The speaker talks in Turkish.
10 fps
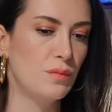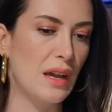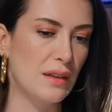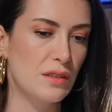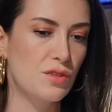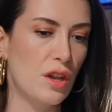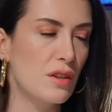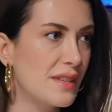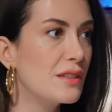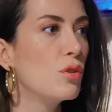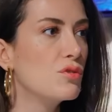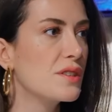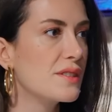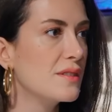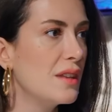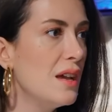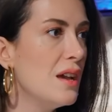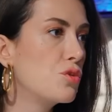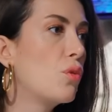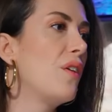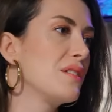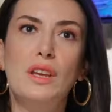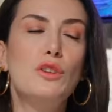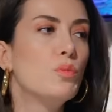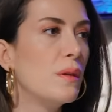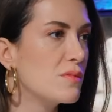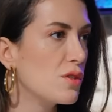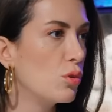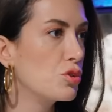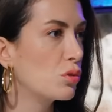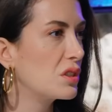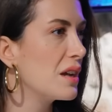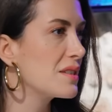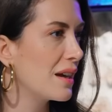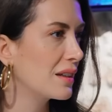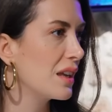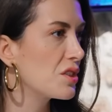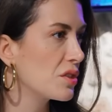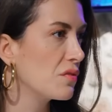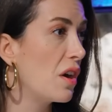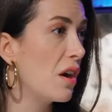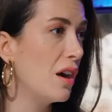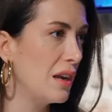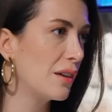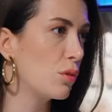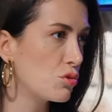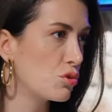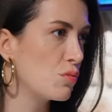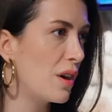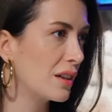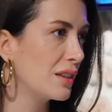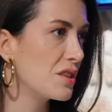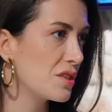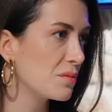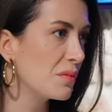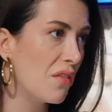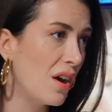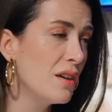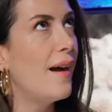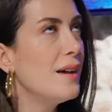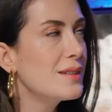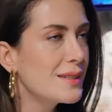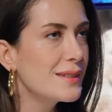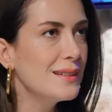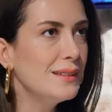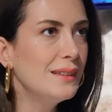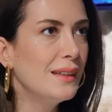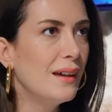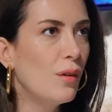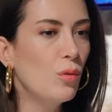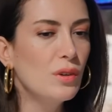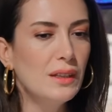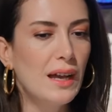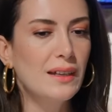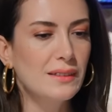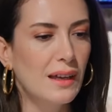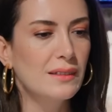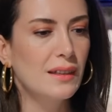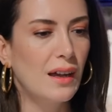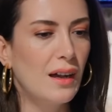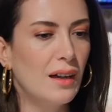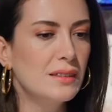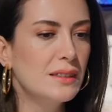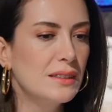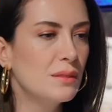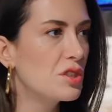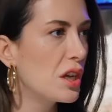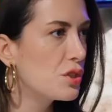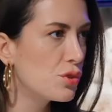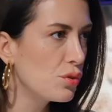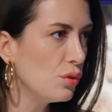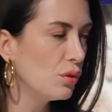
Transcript: yani şey set öncesinde çok fazla tecrübemiz oldu. Çok trans arkadaşlarım var. Hala görüştüğüm arkadaşlarım Hı. da var. Aslında oralardan anladığım şey şu.